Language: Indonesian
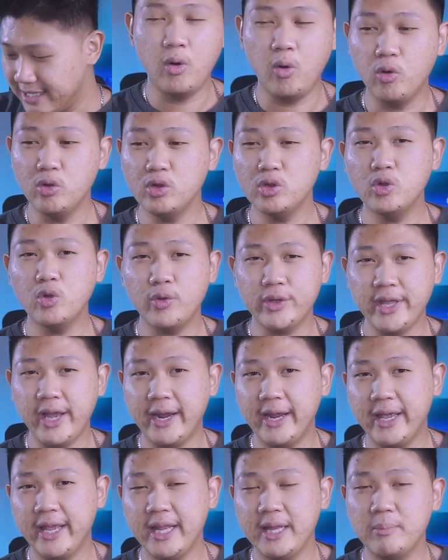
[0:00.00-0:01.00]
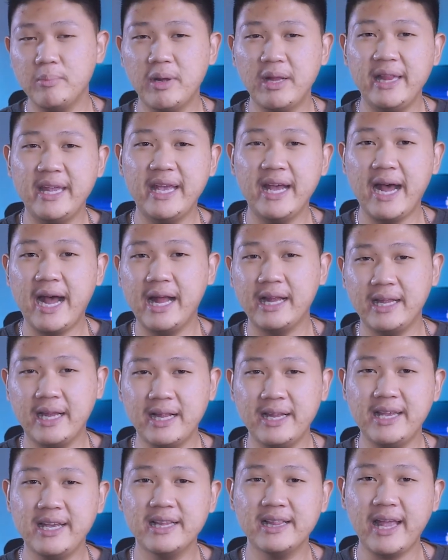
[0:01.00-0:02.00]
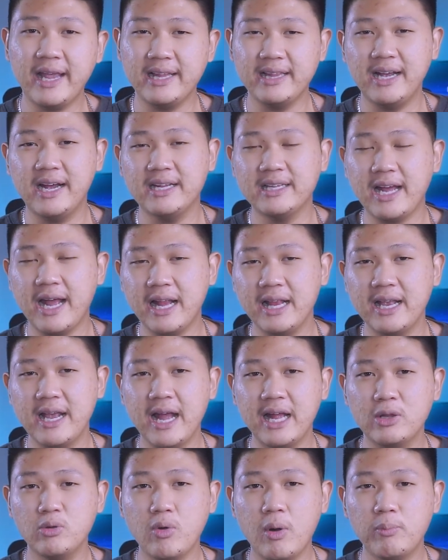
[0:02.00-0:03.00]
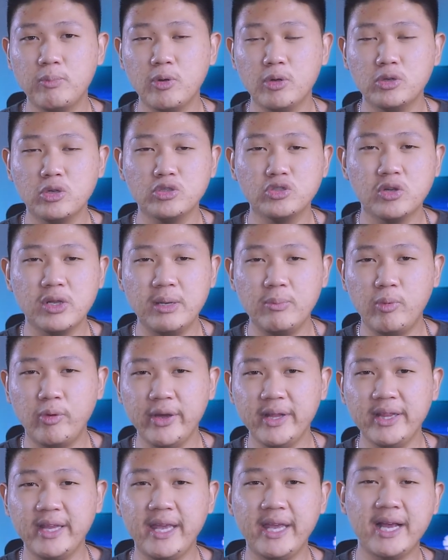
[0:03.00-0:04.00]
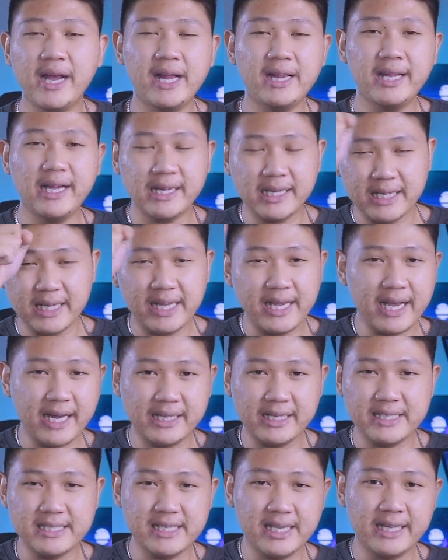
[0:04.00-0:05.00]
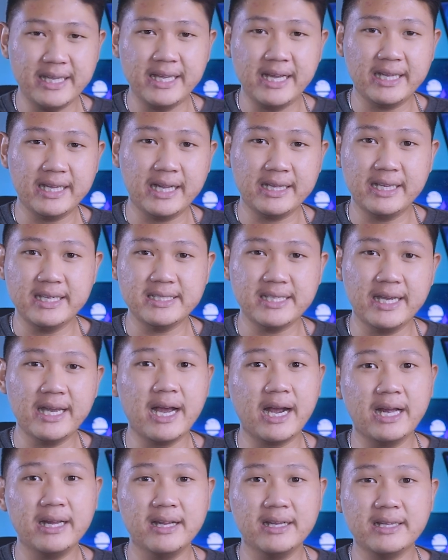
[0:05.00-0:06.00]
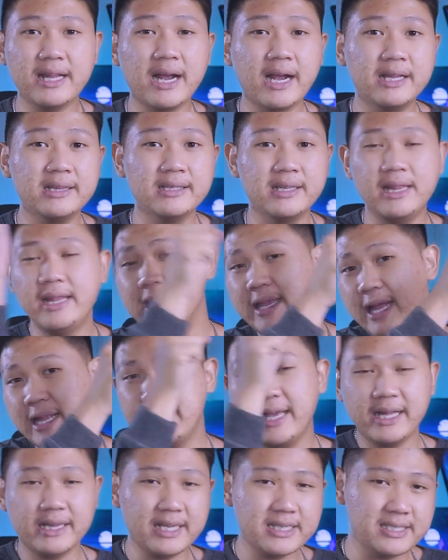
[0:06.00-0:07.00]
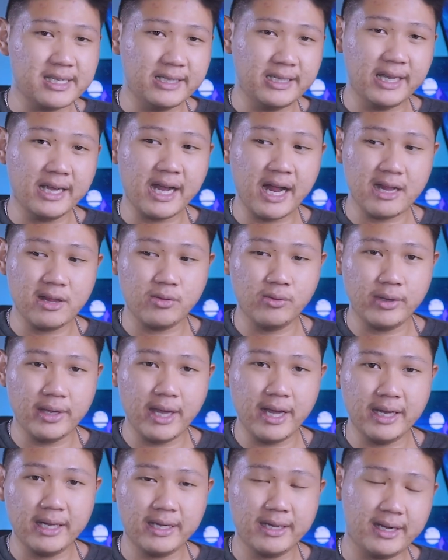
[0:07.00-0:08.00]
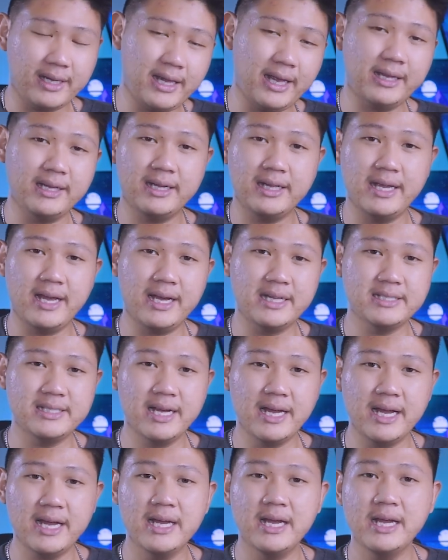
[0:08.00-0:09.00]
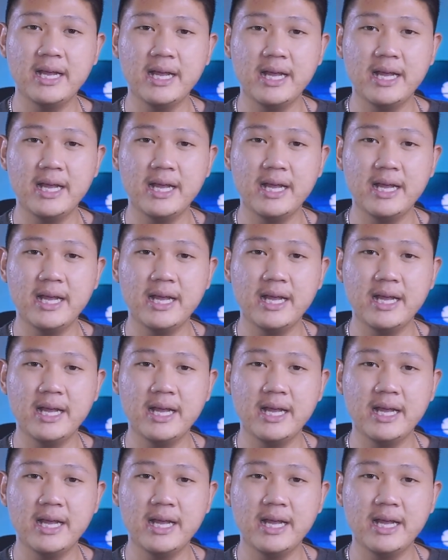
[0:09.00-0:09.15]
Untuk yang ingin melihat ring light dengan harga 27.000 ini, kalian lihat di sini ya. Nanti saya akan letakkan linknya di atas ini kartunya. Kalian klik aja.